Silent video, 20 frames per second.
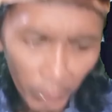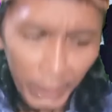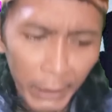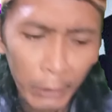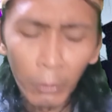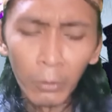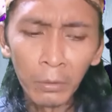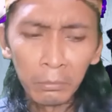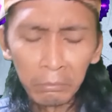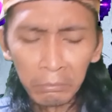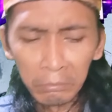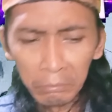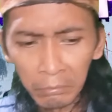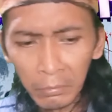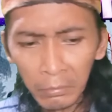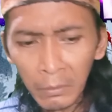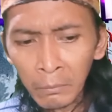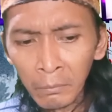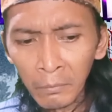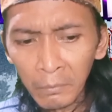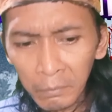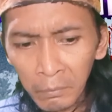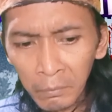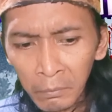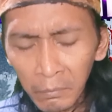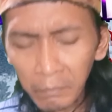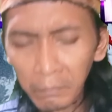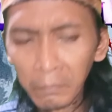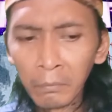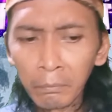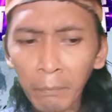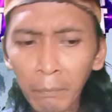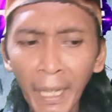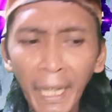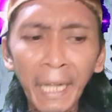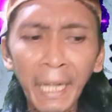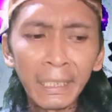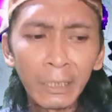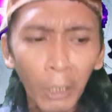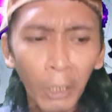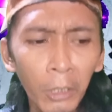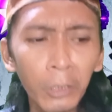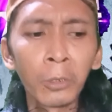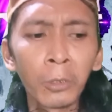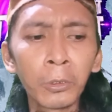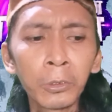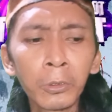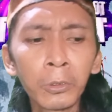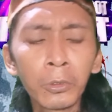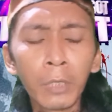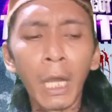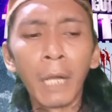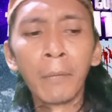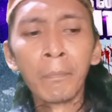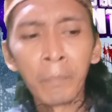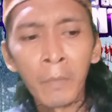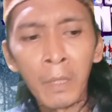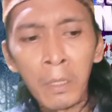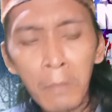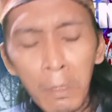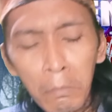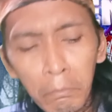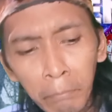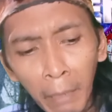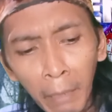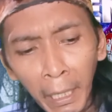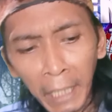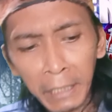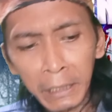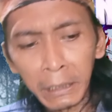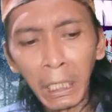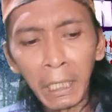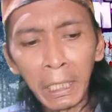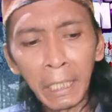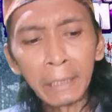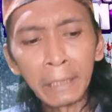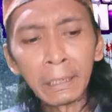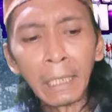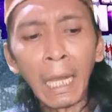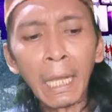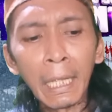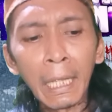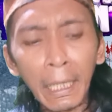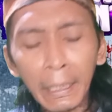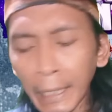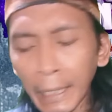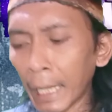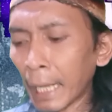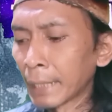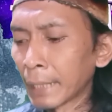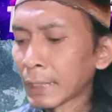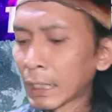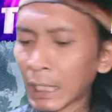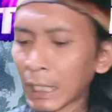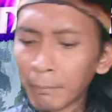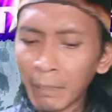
itu, pakai truk suku juga pakai sendal biasa ayana asana nama